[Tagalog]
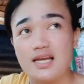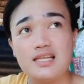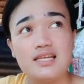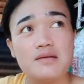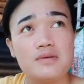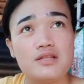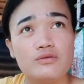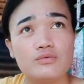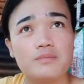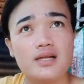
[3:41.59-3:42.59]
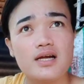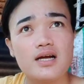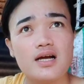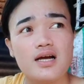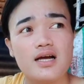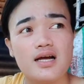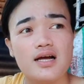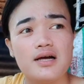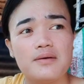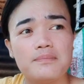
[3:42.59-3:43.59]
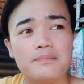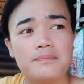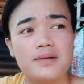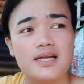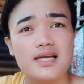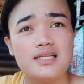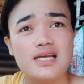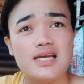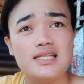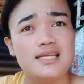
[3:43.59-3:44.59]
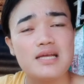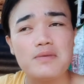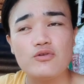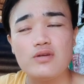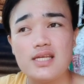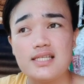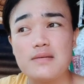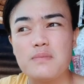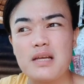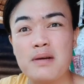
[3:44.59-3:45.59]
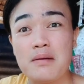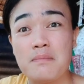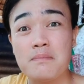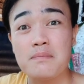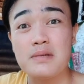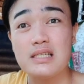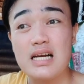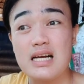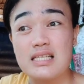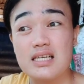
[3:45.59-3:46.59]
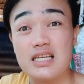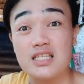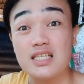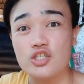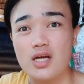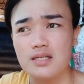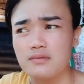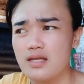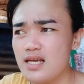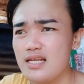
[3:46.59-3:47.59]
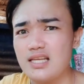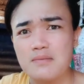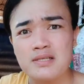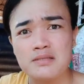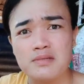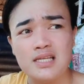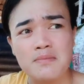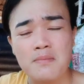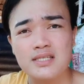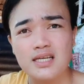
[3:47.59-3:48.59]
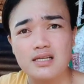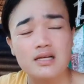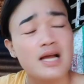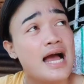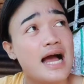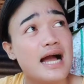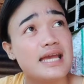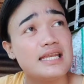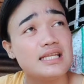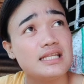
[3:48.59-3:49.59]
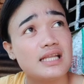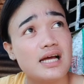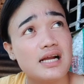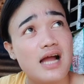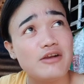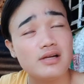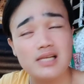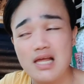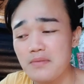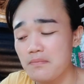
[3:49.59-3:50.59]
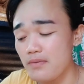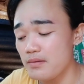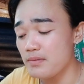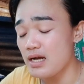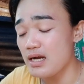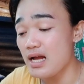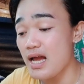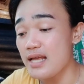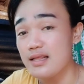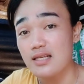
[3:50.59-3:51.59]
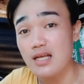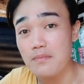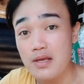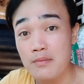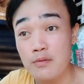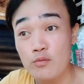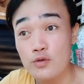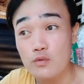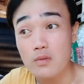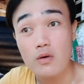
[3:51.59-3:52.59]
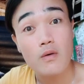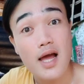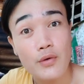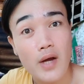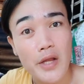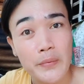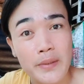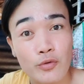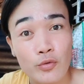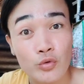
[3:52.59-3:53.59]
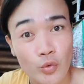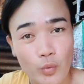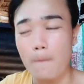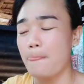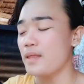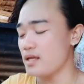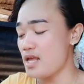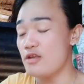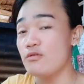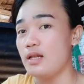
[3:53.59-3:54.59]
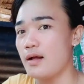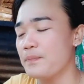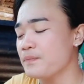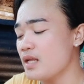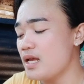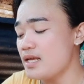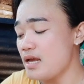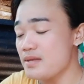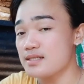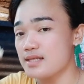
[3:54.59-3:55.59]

hindi namin yun parang parang hindi namin yung inisip na ma, ma, nakakasakit sa tiyan hindi naman hindi naman masakit ang ang, in, ang ano nang namin pag makakain kami mabubusog mawawala yung animing gutom kaya yun lang na minsan,